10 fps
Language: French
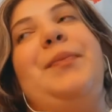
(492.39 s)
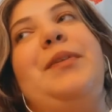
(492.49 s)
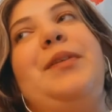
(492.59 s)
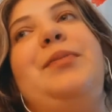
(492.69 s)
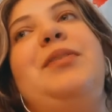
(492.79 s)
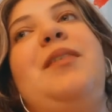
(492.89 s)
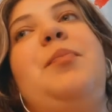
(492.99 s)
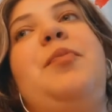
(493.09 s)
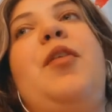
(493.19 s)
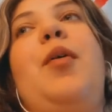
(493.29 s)
Du coup, vous avez
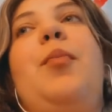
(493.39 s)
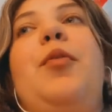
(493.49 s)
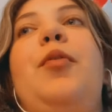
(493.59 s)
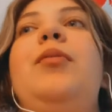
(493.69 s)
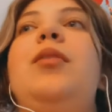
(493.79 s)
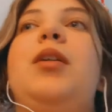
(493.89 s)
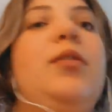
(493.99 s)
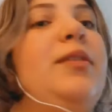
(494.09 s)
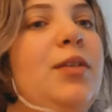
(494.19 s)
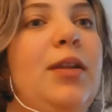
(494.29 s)
pu voir un peu. Le
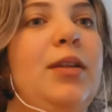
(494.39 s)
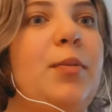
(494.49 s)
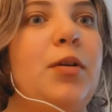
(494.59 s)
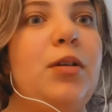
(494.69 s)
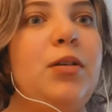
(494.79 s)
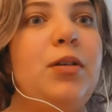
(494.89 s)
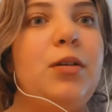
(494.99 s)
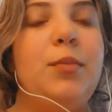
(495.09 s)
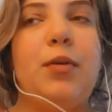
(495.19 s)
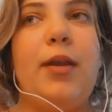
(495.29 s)
Discord n'est pas là euh,
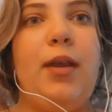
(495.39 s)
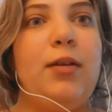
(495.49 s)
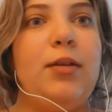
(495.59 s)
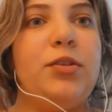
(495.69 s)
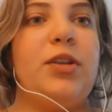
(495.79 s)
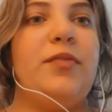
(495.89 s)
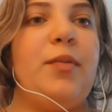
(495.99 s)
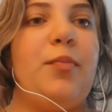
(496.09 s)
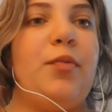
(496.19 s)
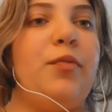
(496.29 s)
pour rien. Hein. Je l'ai fait
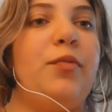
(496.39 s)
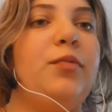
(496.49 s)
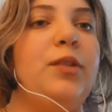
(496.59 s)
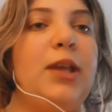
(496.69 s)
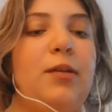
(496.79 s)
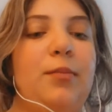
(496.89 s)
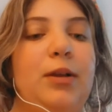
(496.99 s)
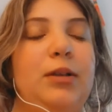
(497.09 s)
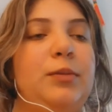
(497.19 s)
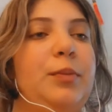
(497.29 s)
pour vous
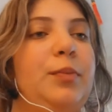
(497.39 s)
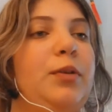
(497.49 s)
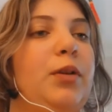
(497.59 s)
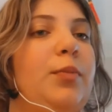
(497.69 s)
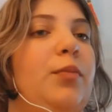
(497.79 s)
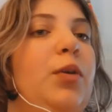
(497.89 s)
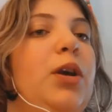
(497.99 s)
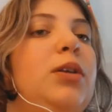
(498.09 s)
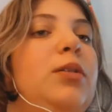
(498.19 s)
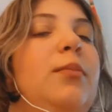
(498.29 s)
également. pourquoi que pour moi.
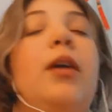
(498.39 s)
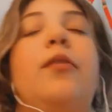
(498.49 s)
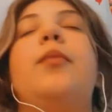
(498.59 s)
Là. Bref.